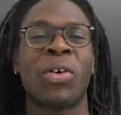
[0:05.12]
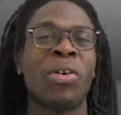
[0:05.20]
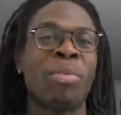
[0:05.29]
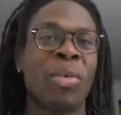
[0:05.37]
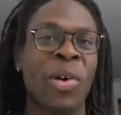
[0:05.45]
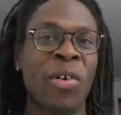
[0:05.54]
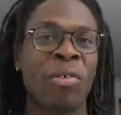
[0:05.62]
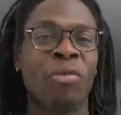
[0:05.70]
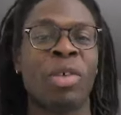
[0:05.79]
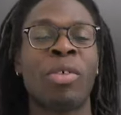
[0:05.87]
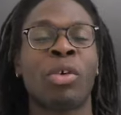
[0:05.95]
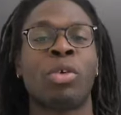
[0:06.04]
Comment
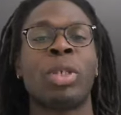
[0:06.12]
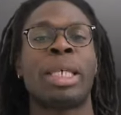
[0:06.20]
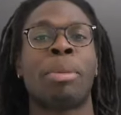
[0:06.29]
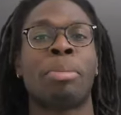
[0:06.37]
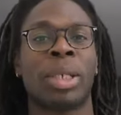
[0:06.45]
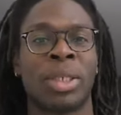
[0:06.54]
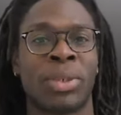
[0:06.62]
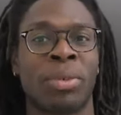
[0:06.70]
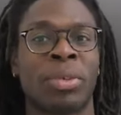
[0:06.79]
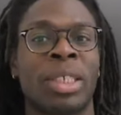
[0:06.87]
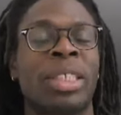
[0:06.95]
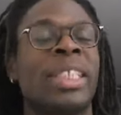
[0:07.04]
vivre de sa
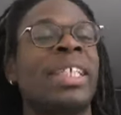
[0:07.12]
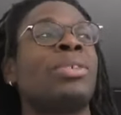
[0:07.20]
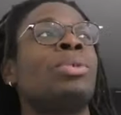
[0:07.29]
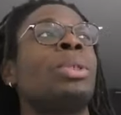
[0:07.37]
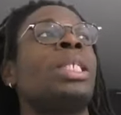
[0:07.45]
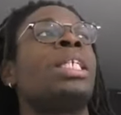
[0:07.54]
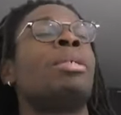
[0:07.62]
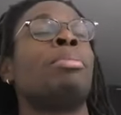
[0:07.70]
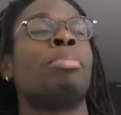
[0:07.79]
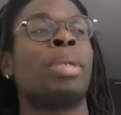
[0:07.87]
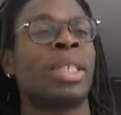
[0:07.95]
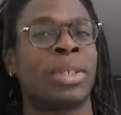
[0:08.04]
passion C'est un sujet qui
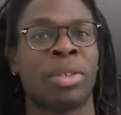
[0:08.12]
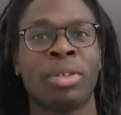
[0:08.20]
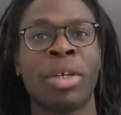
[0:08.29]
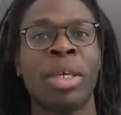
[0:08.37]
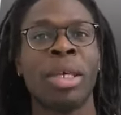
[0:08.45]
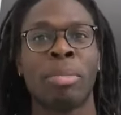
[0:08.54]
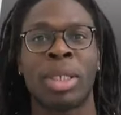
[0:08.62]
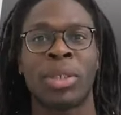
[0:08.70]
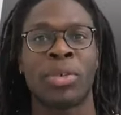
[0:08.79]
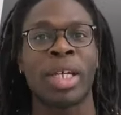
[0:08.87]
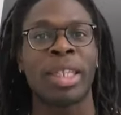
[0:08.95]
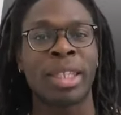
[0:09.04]
me passionne
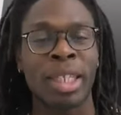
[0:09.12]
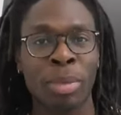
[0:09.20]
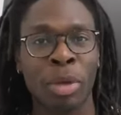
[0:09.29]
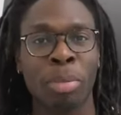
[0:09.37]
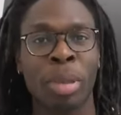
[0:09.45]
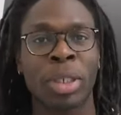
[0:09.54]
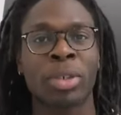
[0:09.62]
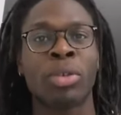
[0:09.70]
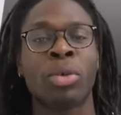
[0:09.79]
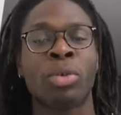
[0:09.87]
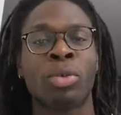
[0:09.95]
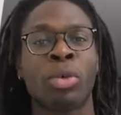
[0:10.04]
parce qu'il y a tellement de
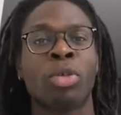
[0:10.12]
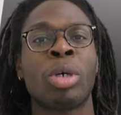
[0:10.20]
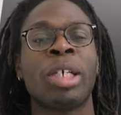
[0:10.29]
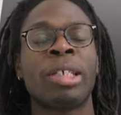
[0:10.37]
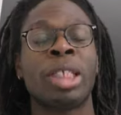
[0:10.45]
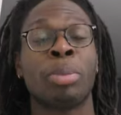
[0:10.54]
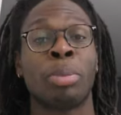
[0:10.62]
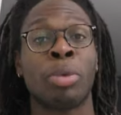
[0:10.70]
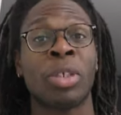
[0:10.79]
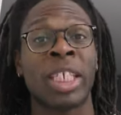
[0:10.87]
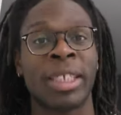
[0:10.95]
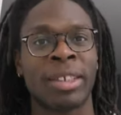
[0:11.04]
personnes autour de moi qui se
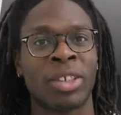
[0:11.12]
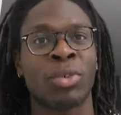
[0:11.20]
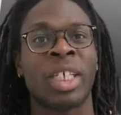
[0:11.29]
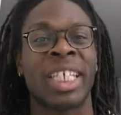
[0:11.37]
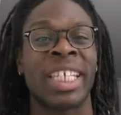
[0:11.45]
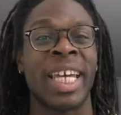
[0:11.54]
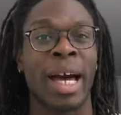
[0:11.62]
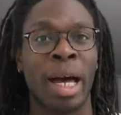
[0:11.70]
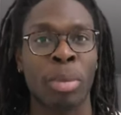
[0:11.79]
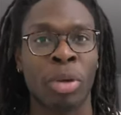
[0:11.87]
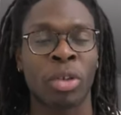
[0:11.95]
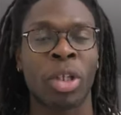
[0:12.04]
posent cette question et qui
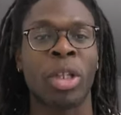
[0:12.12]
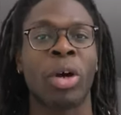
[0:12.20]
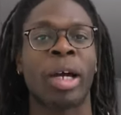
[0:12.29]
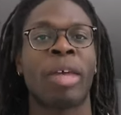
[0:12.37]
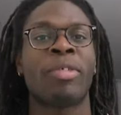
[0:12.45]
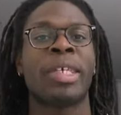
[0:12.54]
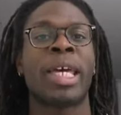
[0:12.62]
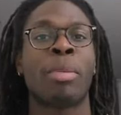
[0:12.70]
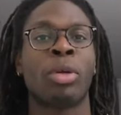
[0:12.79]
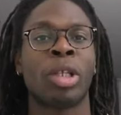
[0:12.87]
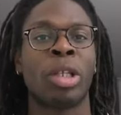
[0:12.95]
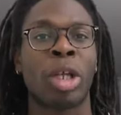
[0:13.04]
abandonnent leurs rêves, qui
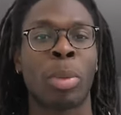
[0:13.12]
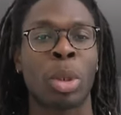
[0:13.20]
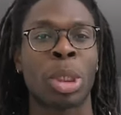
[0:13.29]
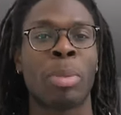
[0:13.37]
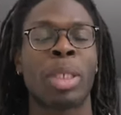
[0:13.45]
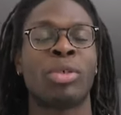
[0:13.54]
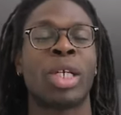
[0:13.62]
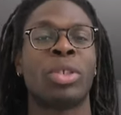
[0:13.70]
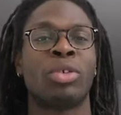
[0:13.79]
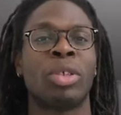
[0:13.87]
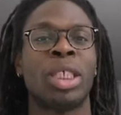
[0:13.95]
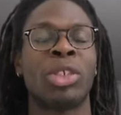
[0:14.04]
abandonnent leurs projets parce qu'elles
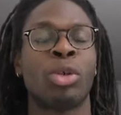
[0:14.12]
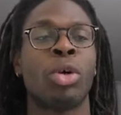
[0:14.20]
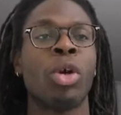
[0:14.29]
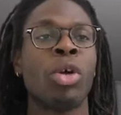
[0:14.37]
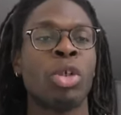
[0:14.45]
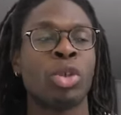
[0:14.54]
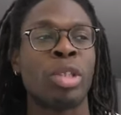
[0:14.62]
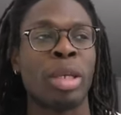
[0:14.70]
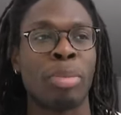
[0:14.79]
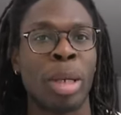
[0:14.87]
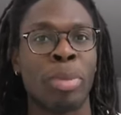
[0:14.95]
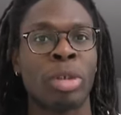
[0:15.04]
se disent que ce
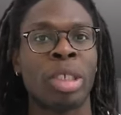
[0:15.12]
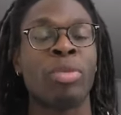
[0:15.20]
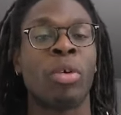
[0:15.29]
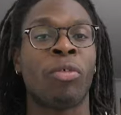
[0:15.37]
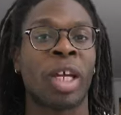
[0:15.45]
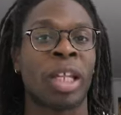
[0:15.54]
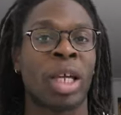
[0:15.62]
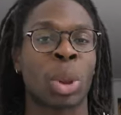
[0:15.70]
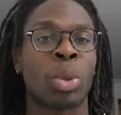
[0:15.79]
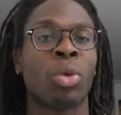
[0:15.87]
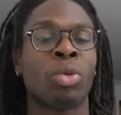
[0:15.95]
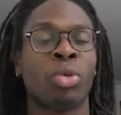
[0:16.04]
n'est pas possible de faire de
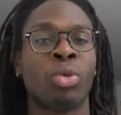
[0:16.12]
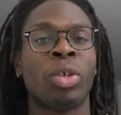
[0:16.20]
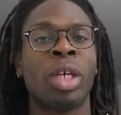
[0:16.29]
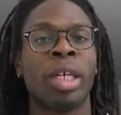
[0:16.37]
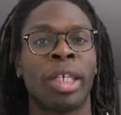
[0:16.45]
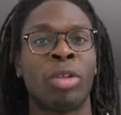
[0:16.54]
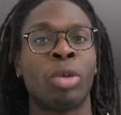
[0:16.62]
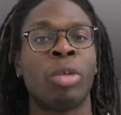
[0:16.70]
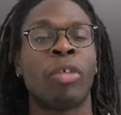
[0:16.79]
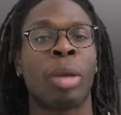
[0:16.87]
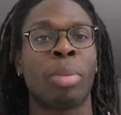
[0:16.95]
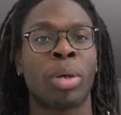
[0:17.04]
l'argent, donc qu'elles ne
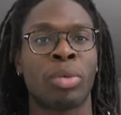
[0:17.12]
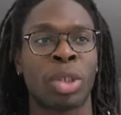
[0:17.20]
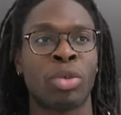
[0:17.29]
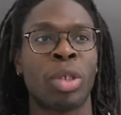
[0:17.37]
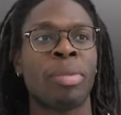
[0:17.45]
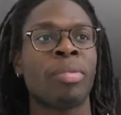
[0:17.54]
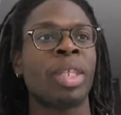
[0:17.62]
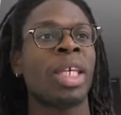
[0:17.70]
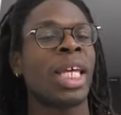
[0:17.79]
devraient pas continuer.